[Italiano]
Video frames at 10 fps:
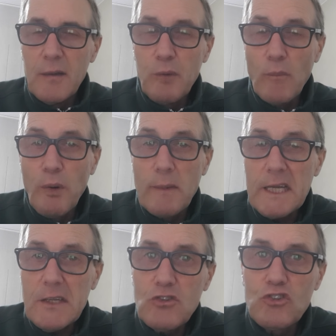Buon
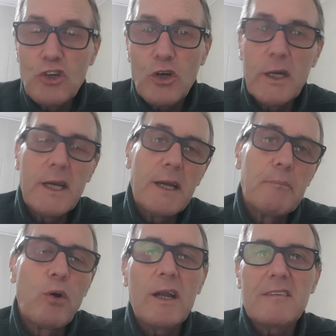pomeriggio e
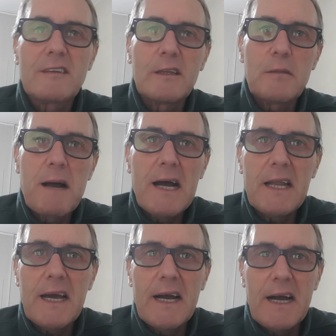buona
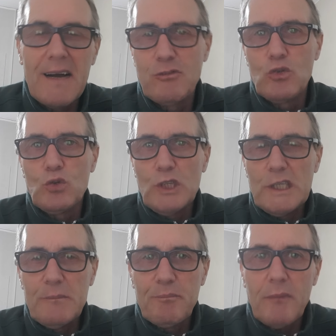settimana a
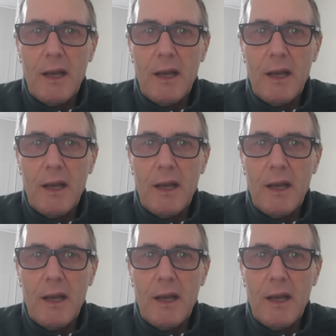voi.